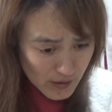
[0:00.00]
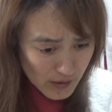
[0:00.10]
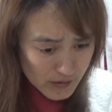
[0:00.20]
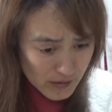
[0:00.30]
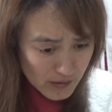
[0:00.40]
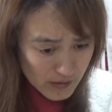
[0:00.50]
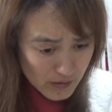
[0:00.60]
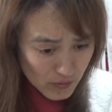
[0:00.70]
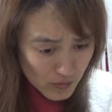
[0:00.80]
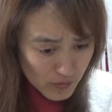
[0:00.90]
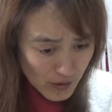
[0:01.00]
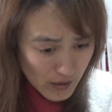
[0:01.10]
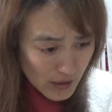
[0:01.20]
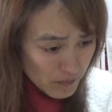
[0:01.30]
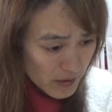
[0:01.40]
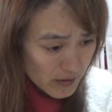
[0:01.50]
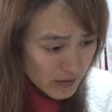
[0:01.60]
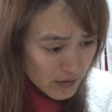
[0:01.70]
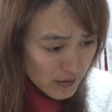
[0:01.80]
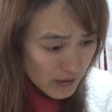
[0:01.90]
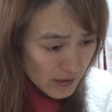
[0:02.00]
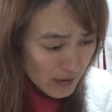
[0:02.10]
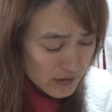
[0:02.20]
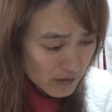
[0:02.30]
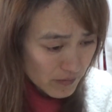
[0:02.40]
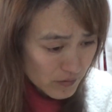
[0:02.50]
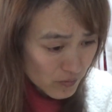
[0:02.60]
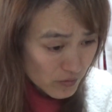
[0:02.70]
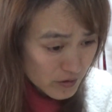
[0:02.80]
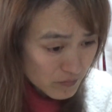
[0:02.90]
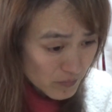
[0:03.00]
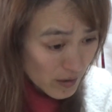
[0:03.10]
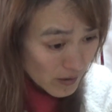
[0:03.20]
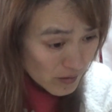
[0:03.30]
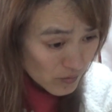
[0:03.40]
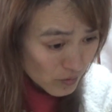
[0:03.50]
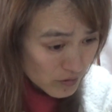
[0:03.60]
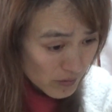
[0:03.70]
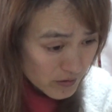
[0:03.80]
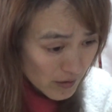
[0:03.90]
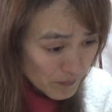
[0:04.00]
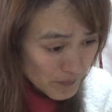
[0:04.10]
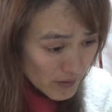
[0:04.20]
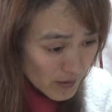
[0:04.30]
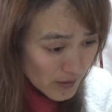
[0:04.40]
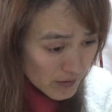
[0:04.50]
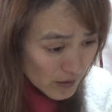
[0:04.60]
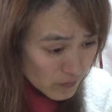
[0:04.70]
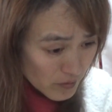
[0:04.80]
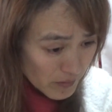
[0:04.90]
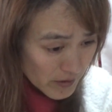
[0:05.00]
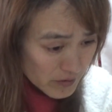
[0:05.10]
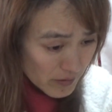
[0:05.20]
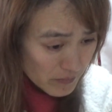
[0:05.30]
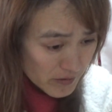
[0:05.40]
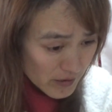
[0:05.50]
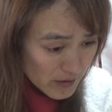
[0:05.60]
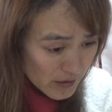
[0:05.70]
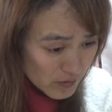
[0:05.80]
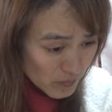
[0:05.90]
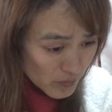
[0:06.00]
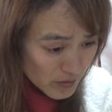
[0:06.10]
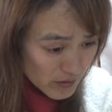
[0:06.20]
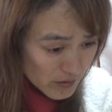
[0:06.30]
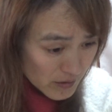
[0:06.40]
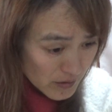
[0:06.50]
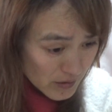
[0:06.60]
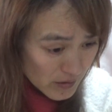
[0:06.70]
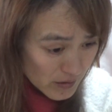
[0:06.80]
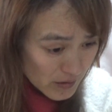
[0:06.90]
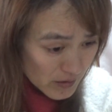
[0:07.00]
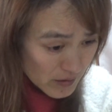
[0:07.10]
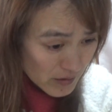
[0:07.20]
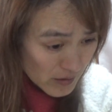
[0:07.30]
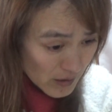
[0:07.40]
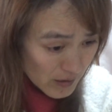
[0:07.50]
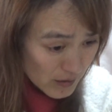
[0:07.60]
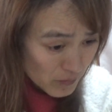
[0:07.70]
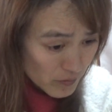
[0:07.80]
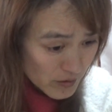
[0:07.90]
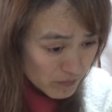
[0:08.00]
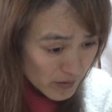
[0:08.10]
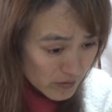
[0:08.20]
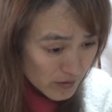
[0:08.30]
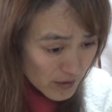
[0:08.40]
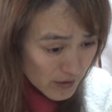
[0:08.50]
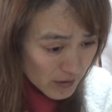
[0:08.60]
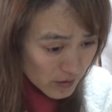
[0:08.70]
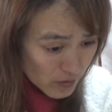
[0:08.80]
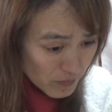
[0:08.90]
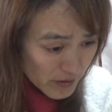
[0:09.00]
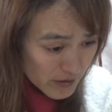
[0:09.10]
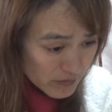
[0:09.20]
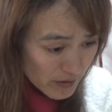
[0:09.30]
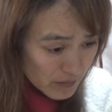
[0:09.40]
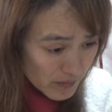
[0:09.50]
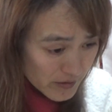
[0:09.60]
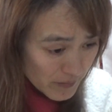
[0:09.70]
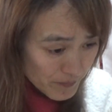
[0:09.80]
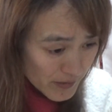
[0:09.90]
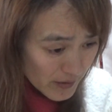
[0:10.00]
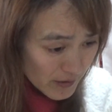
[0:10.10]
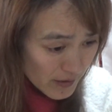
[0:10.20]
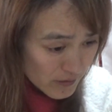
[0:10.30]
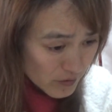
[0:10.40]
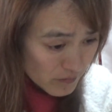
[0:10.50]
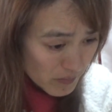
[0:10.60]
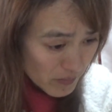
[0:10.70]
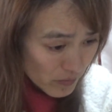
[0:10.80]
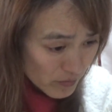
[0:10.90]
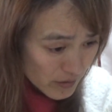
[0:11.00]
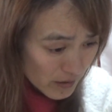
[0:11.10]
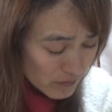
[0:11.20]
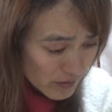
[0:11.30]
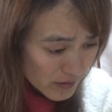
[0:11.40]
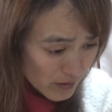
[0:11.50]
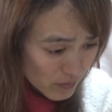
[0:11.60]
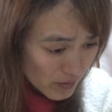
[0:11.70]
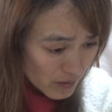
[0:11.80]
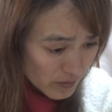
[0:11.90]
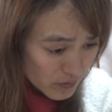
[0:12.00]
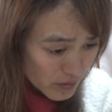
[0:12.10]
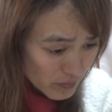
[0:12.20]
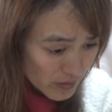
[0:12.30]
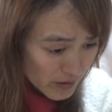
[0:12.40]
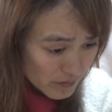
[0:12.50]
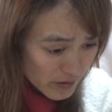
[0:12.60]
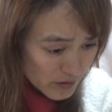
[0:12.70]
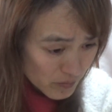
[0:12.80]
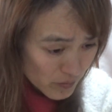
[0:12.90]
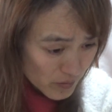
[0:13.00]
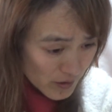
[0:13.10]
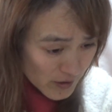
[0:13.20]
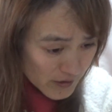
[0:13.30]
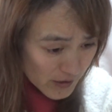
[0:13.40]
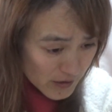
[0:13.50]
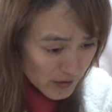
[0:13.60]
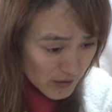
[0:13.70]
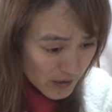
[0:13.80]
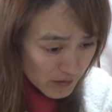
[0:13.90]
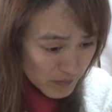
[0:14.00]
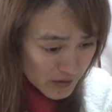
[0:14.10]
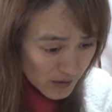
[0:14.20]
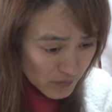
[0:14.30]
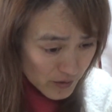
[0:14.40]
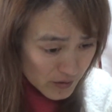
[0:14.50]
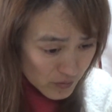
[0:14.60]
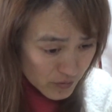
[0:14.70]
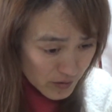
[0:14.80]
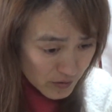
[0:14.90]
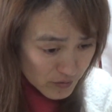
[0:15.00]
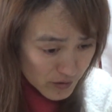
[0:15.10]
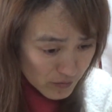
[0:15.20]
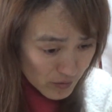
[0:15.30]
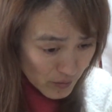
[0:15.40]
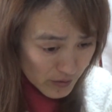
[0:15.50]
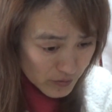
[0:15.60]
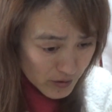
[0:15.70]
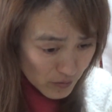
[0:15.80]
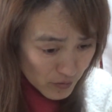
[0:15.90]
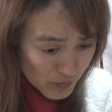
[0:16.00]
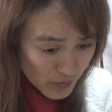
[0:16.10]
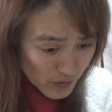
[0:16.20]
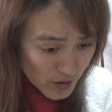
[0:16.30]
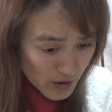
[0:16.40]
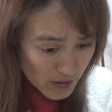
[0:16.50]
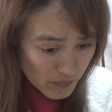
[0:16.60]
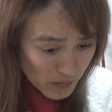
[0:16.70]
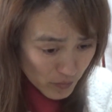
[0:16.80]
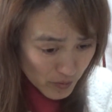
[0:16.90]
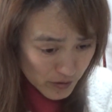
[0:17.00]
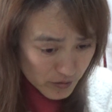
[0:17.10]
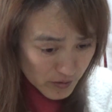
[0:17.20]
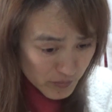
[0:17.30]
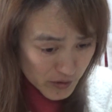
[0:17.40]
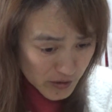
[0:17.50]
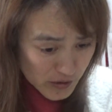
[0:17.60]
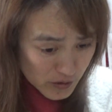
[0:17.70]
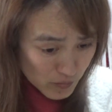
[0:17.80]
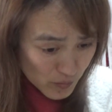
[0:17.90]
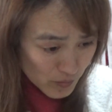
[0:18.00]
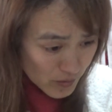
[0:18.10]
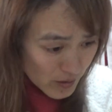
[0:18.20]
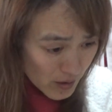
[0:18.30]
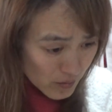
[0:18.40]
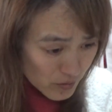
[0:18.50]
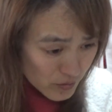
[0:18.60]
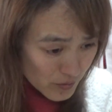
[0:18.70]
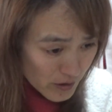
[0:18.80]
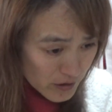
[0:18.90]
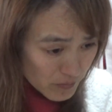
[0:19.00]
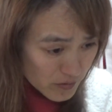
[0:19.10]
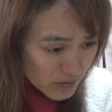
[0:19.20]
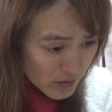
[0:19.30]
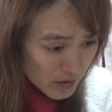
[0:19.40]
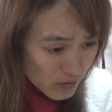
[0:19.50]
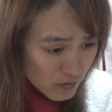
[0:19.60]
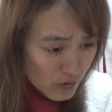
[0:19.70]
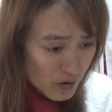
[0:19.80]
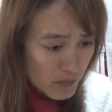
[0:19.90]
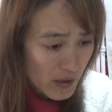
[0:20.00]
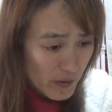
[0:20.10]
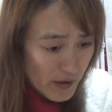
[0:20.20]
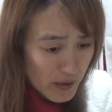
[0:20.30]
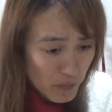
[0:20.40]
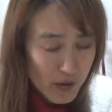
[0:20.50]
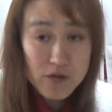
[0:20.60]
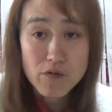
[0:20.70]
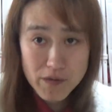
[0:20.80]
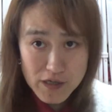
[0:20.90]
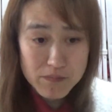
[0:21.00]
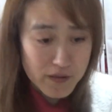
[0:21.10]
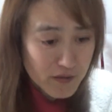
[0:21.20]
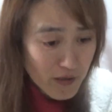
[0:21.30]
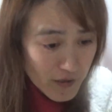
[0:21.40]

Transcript: あっちゃんのような謝り方なら、あっちゃんはどうし、えどうしますか例え話はいりません。何度もき、何度も言います。例え話はいりません。はい、えー、そのままお答えください。今回はとてもリアルな質問させていただきましたが、同じ子育てをしている親として子供の守る親として厳しい質問でよろしくお願いします。えー、ちょっと、ちょっと意味がわからへん。もう一回ちょっと読み返します。